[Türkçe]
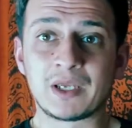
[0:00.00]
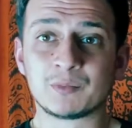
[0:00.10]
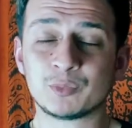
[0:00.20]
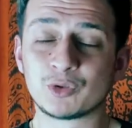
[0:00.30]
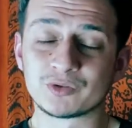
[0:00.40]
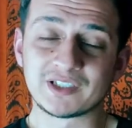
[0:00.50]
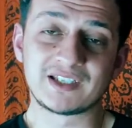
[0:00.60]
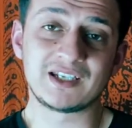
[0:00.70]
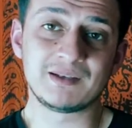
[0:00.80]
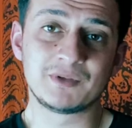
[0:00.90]
Ve bu konuda
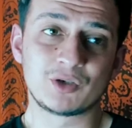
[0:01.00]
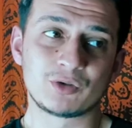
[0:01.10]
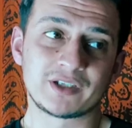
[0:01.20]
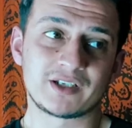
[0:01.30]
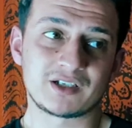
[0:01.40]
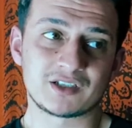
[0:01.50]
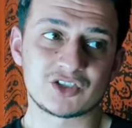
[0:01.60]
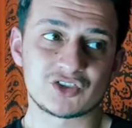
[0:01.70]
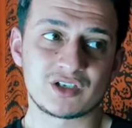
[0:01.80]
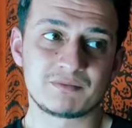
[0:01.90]
deneyimleri olan
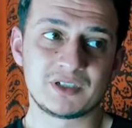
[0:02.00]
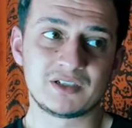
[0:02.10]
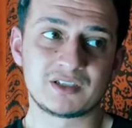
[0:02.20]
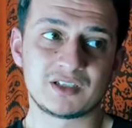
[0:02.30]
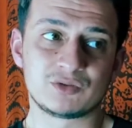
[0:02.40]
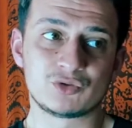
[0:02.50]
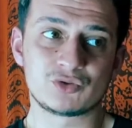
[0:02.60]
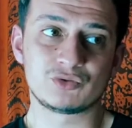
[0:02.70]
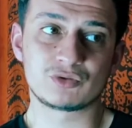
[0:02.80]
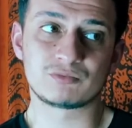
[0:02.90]
arkadaşlar bilir diye
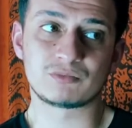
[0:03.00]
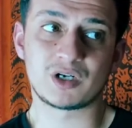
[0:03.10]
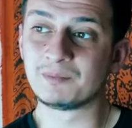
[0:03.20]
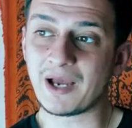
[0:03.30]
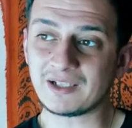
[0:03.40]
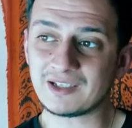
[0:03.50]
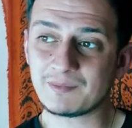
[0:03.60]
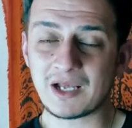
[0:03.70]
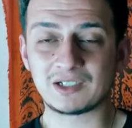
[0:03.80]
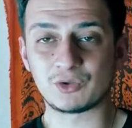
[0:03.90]
düşünüyorum. Ben
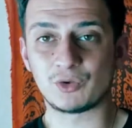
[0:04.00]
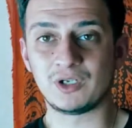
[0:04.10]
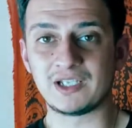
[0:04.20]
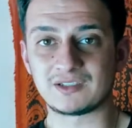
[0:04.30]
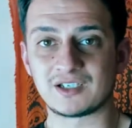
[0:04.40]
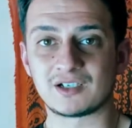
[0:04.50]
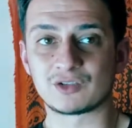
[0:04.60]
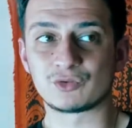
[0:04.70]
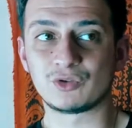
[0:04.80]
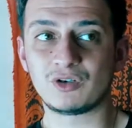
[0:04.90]
de belki öyle etki
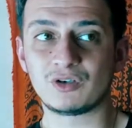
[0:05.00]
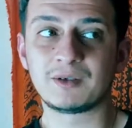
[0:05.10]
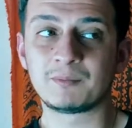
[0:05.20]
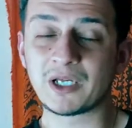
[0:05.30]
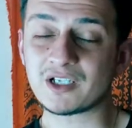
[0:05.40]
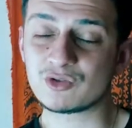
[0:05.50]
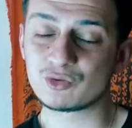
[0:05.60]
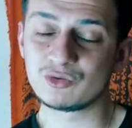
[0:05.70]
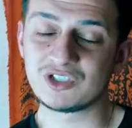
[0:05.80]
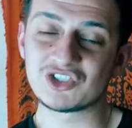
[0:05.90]
yaratıyor. Ben ay
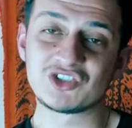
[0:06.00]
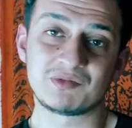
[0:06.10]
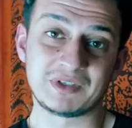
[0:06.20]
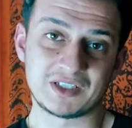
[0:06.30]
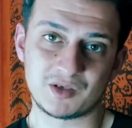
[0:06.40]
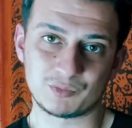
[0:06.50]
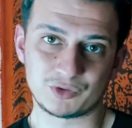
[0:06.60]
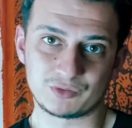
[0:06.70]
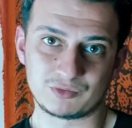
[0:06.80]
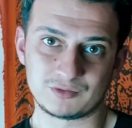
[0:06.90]
suyunu içince midem
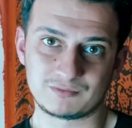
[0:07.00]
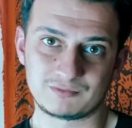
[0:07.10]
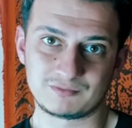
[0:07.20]
bulanıyor.